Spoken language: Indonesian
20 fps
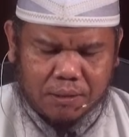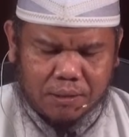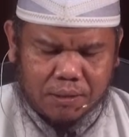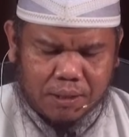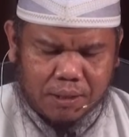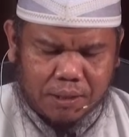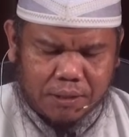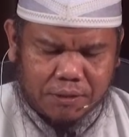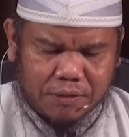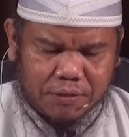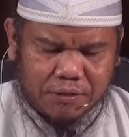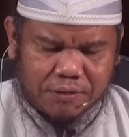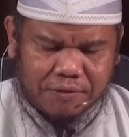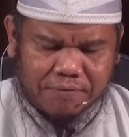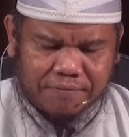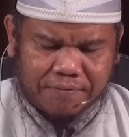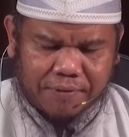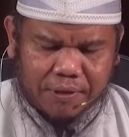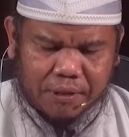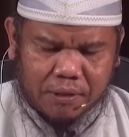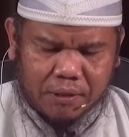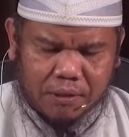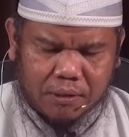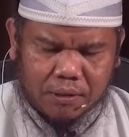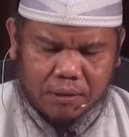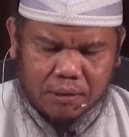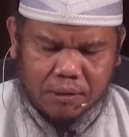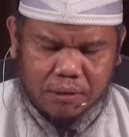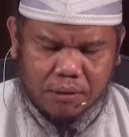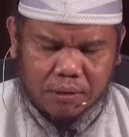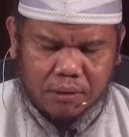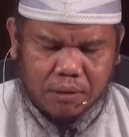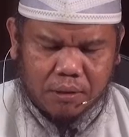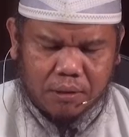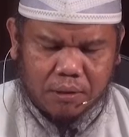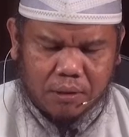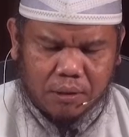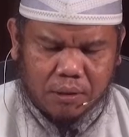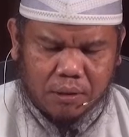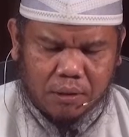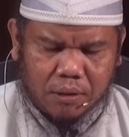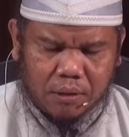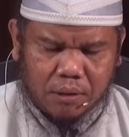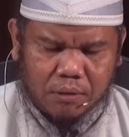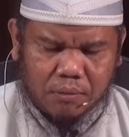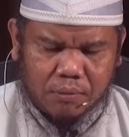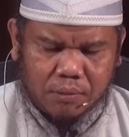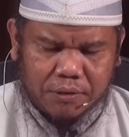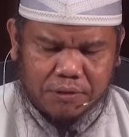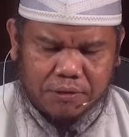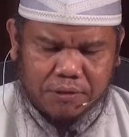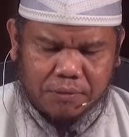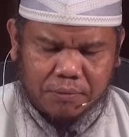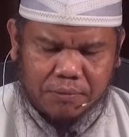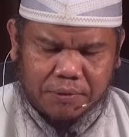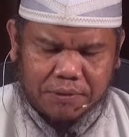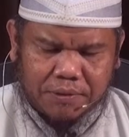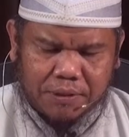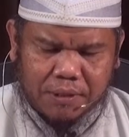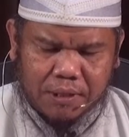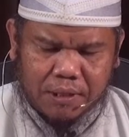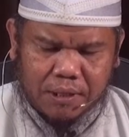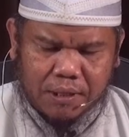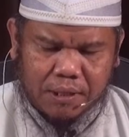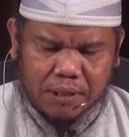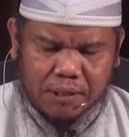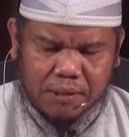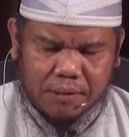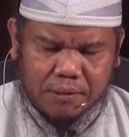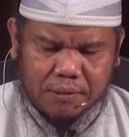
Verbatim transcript: dan sifat Allah Azza wa Jalla,